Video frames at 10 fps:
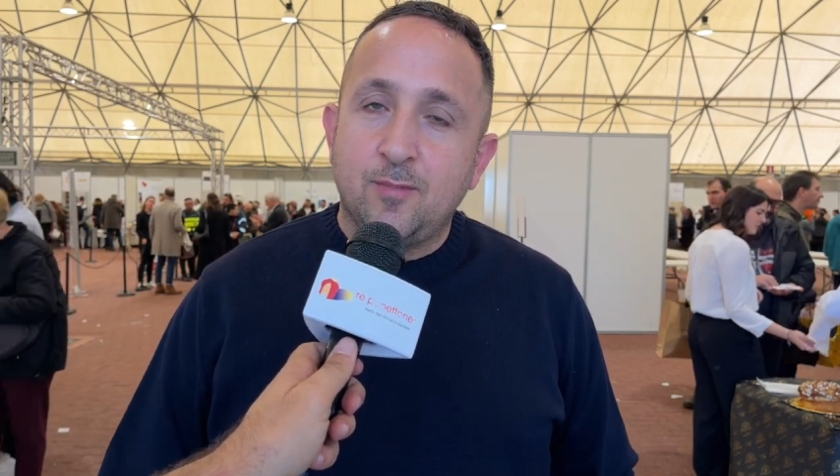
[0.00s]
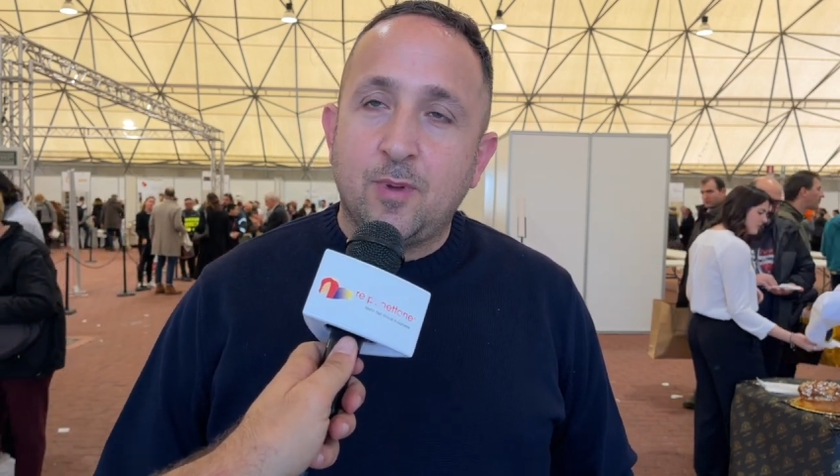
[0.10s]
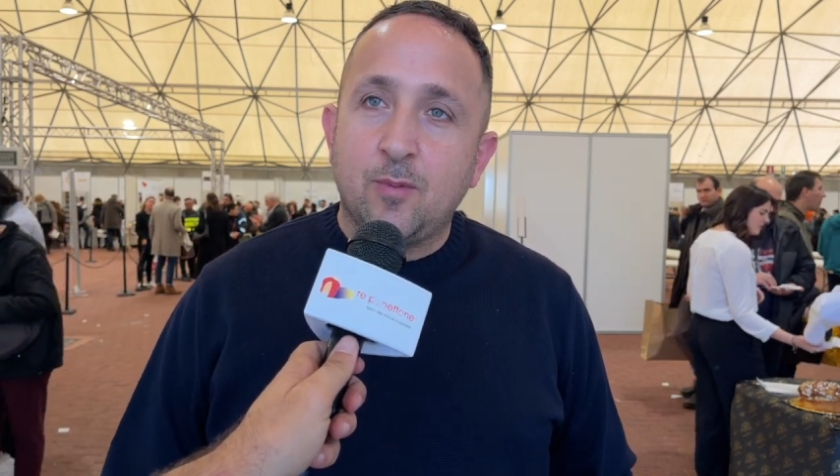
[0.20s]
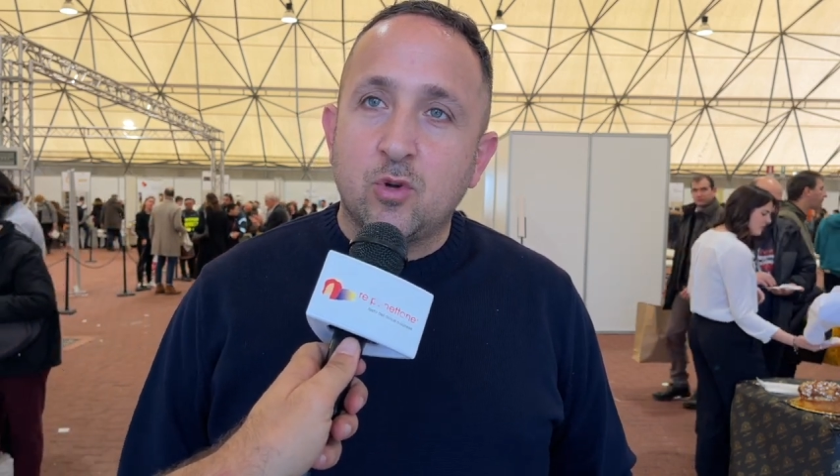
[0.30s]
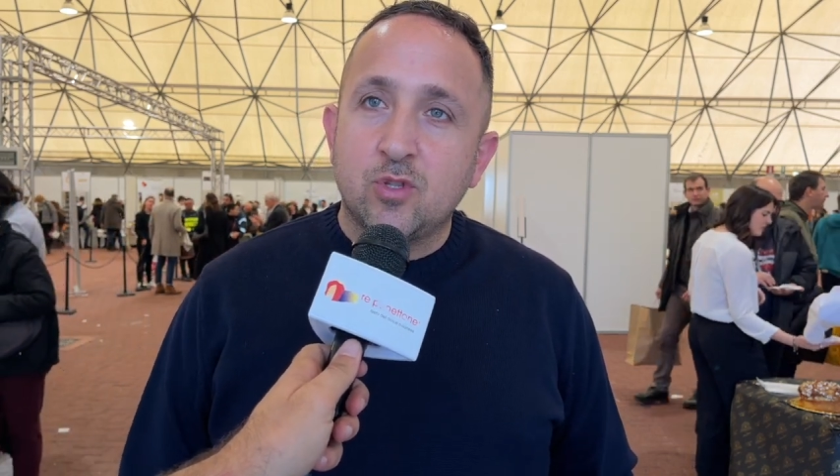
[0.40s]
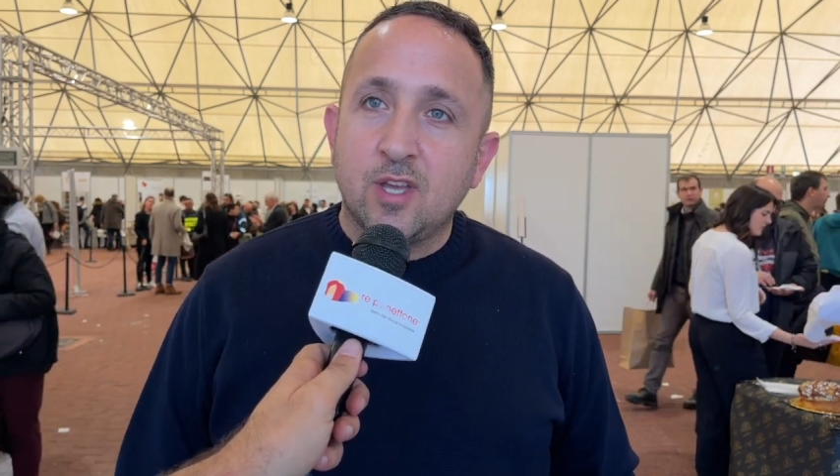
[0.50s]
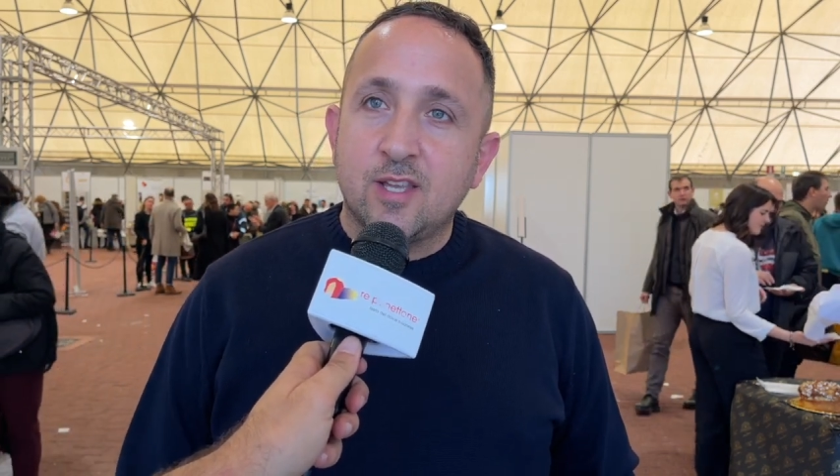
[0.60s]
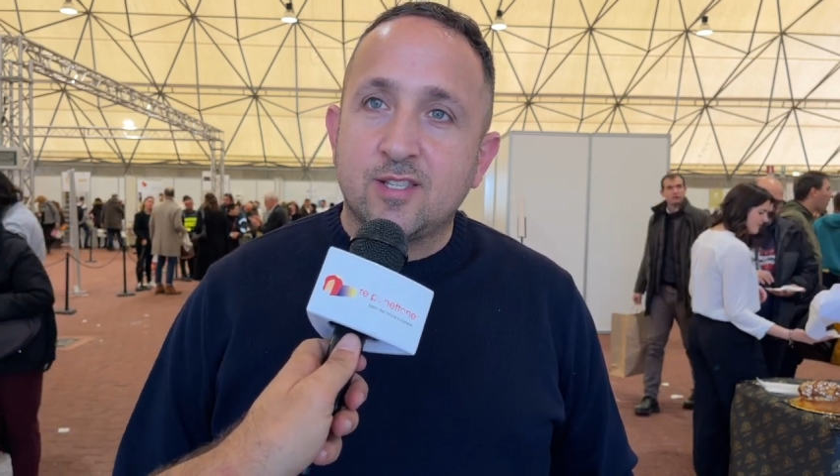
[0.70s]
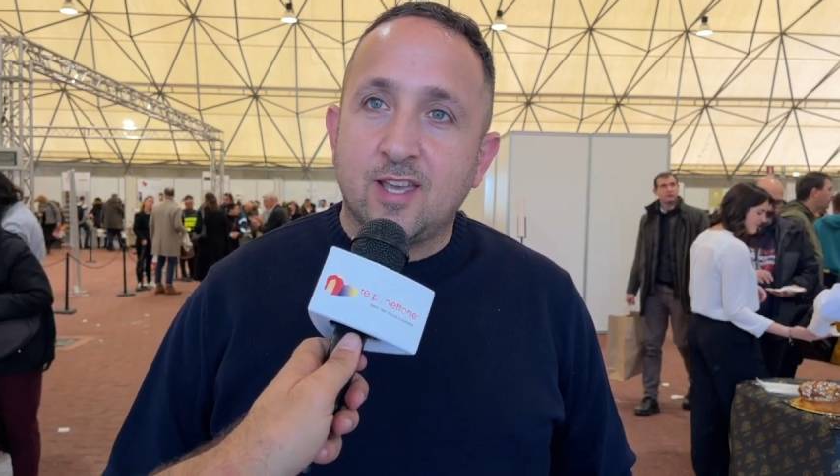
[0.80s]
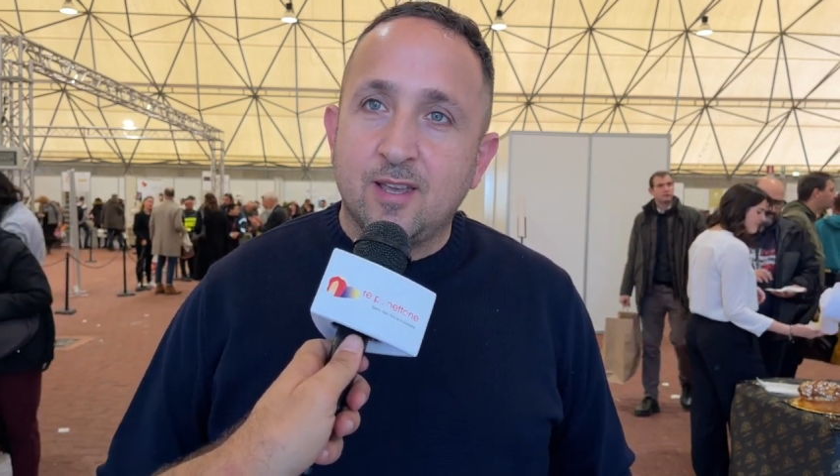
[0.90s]

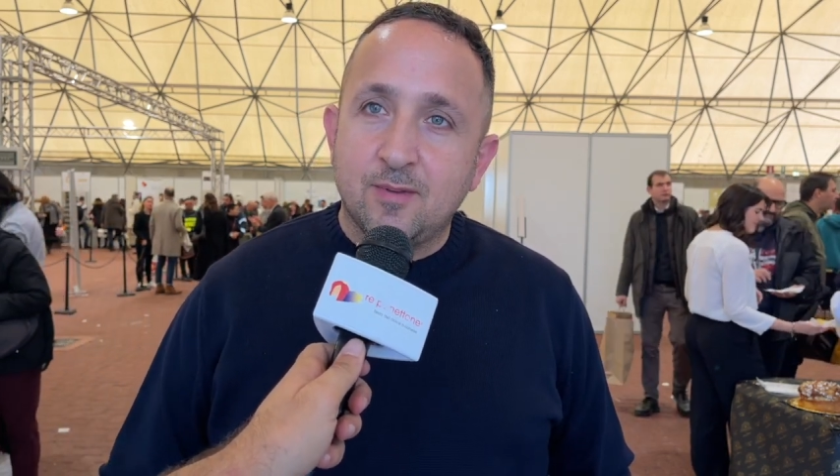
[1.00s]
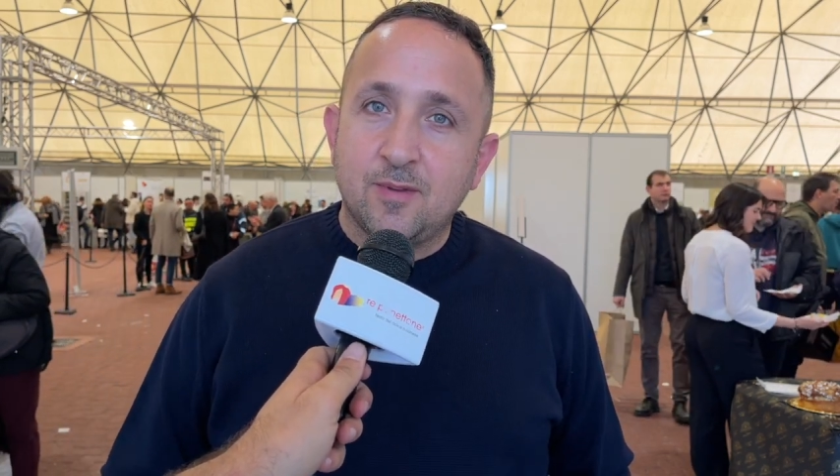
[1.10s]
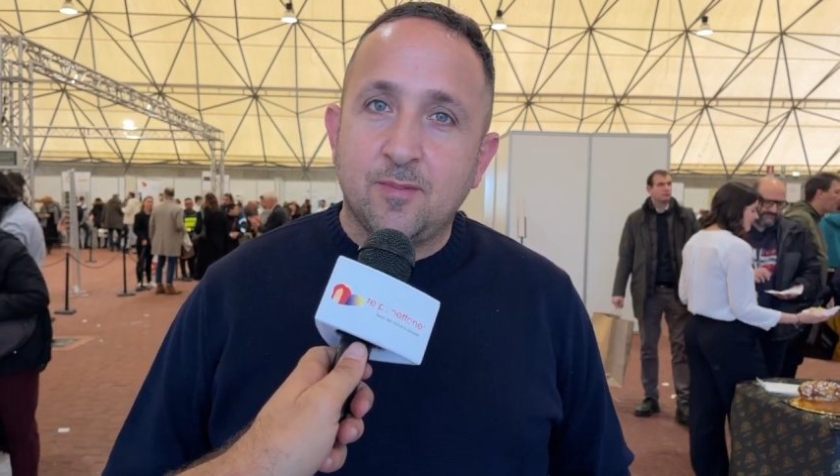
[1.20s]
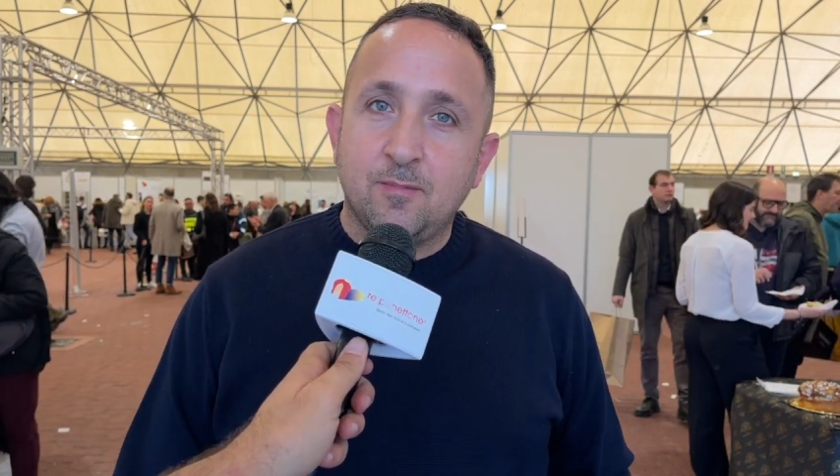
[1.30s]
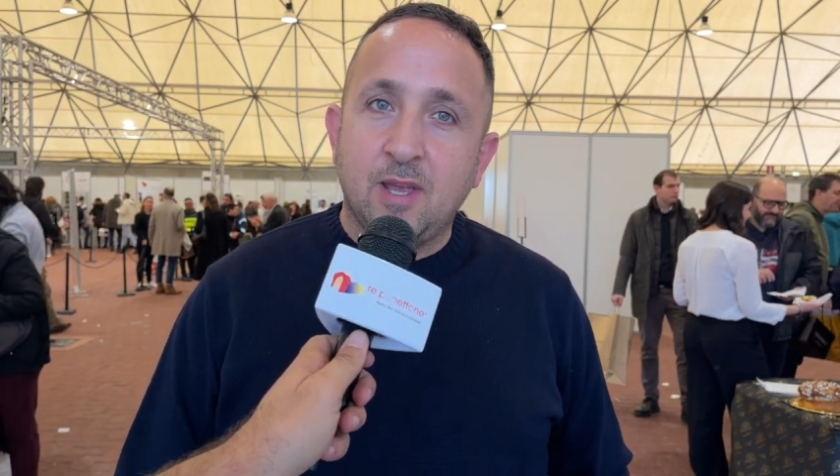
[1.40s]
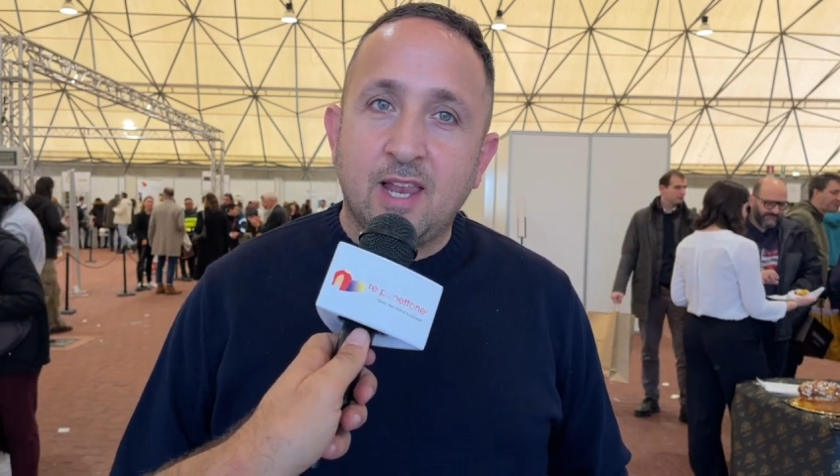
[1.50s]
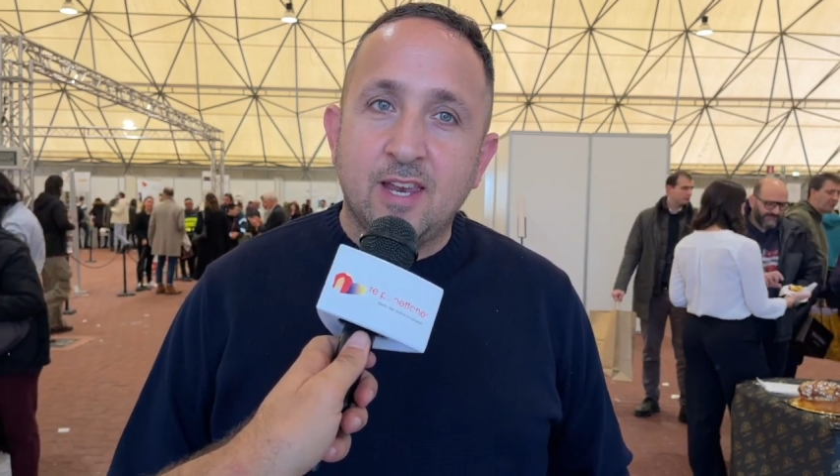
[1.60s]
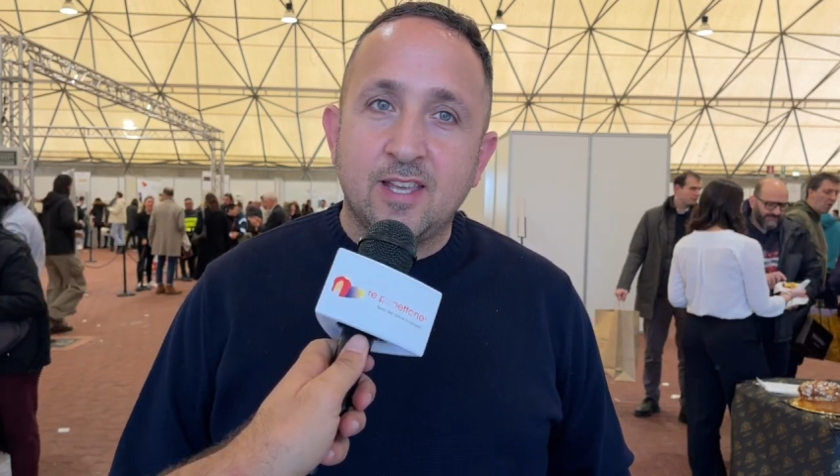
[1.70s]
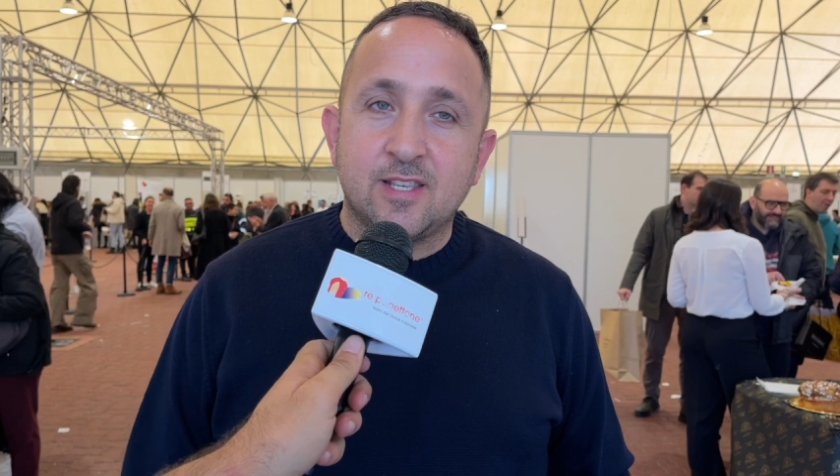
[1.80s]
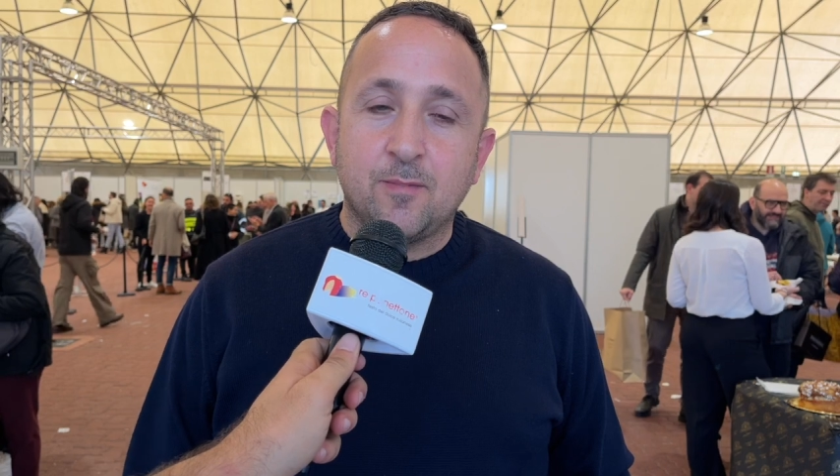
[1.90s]
piemontese,
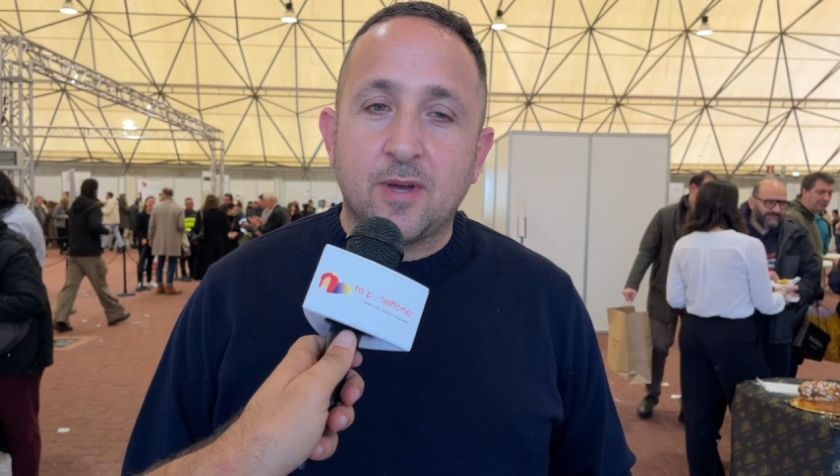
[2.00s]
milanese in